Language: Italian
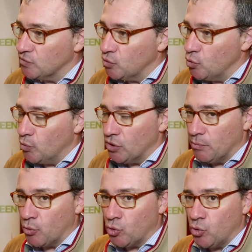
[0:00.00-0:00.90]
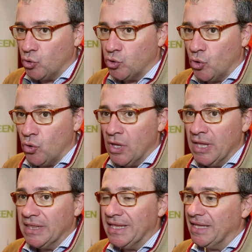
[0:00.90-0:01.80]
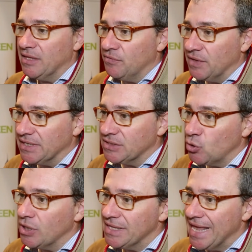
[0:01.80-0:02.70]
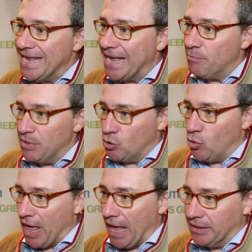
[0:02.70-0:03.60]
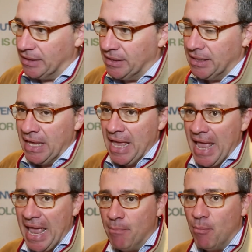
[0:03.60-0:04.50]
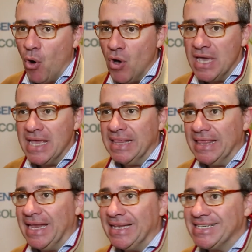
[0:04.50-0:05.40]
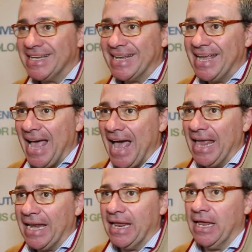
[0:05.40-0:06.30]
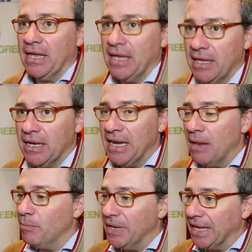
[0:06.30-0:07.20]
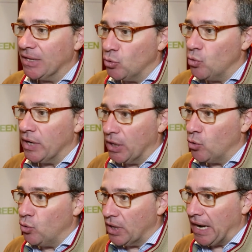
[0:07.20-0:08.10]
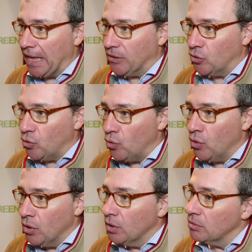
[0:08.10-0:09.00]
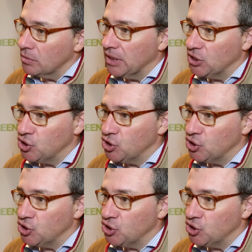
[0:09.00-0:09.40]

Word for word: sviluppo del prodotto, nella definizione dei capitolati e poi nel cercare l'applicatore corretto dei